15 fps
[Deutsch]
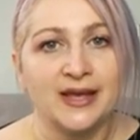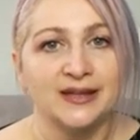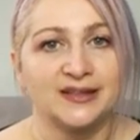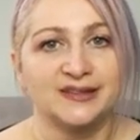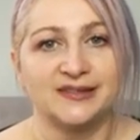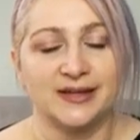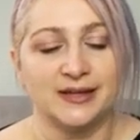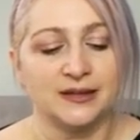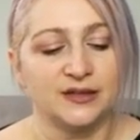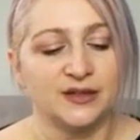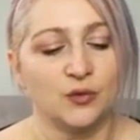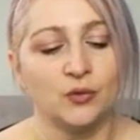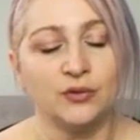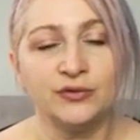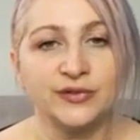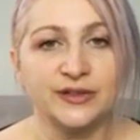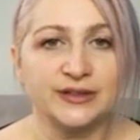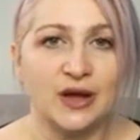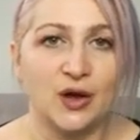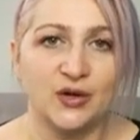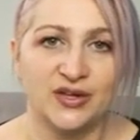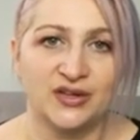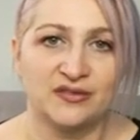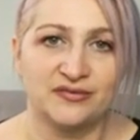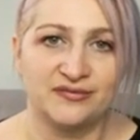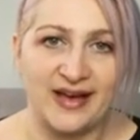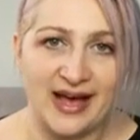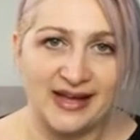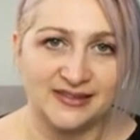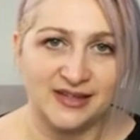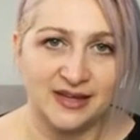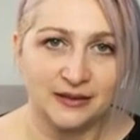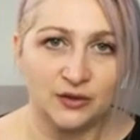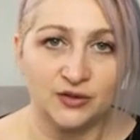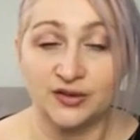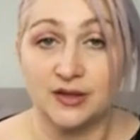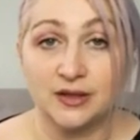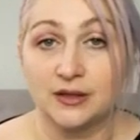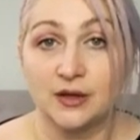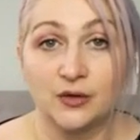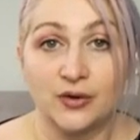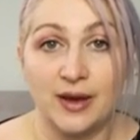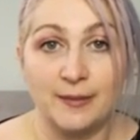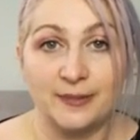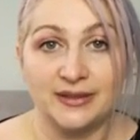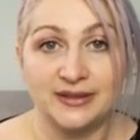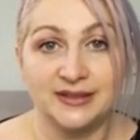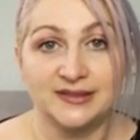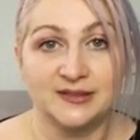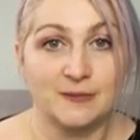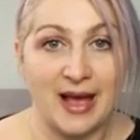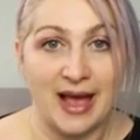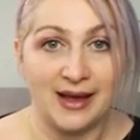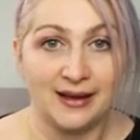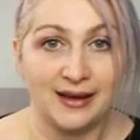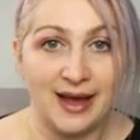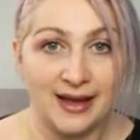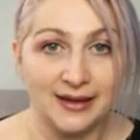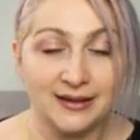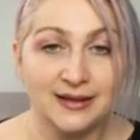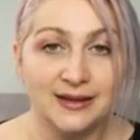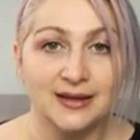Das sind die unverdaulichen Fasern, aus denen der Körper nichts machen kann.